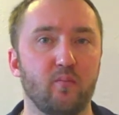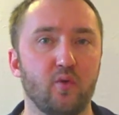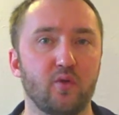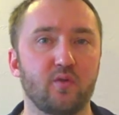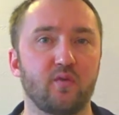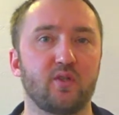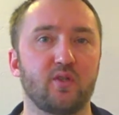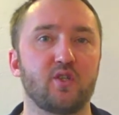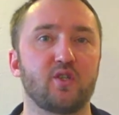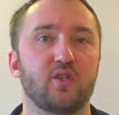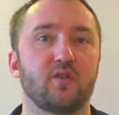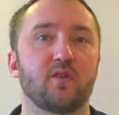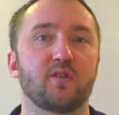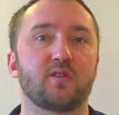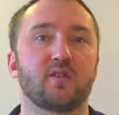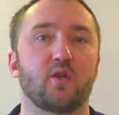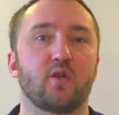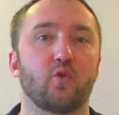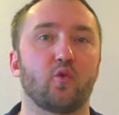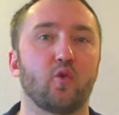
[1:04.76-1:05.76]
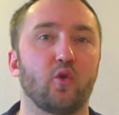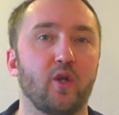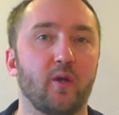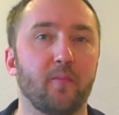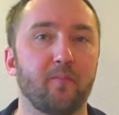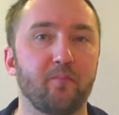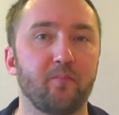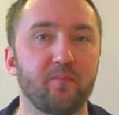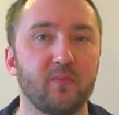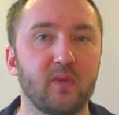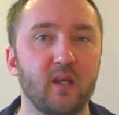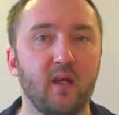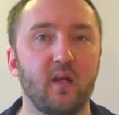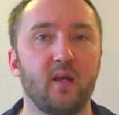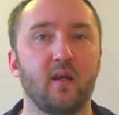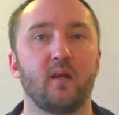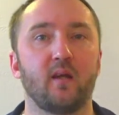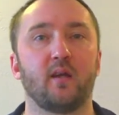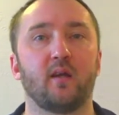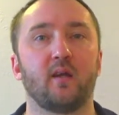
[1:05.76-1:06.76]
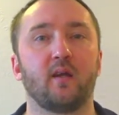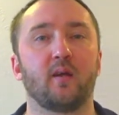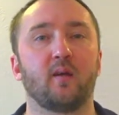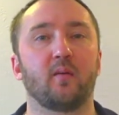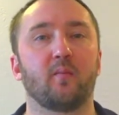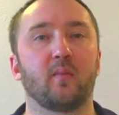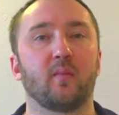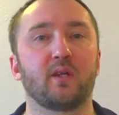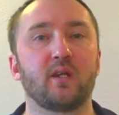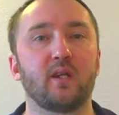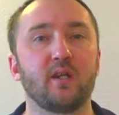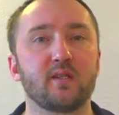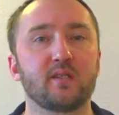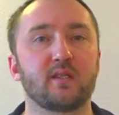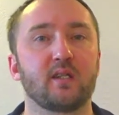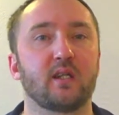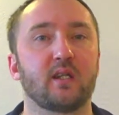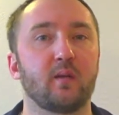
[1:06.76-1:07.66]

по 2022 года. Материнский